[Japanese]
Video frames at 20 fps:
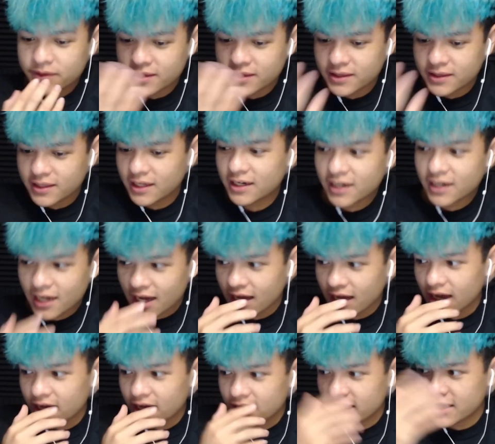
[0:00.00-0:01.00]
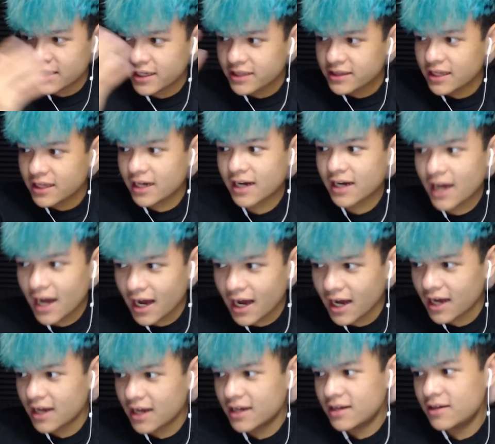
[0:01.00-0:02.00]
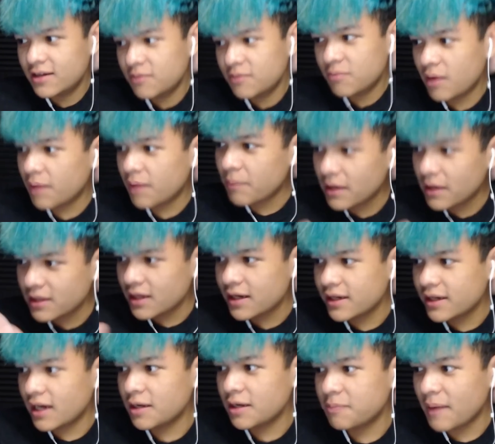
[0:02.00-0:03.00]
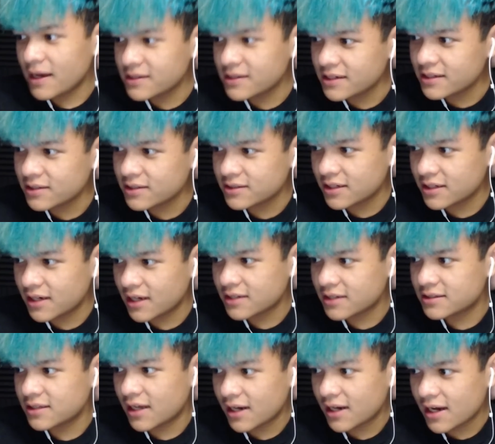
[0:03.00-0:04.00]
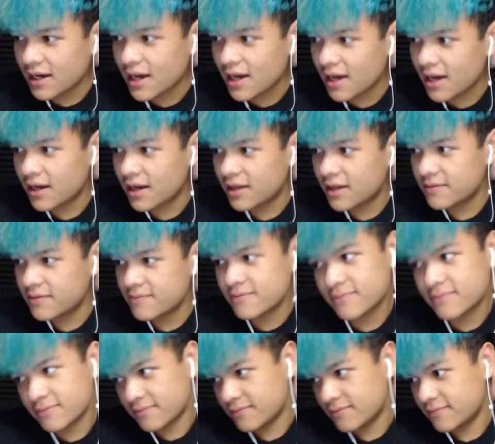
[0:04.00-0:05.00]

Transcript: なんか、言ったら、まあまだ100%じゃなくたら、うん。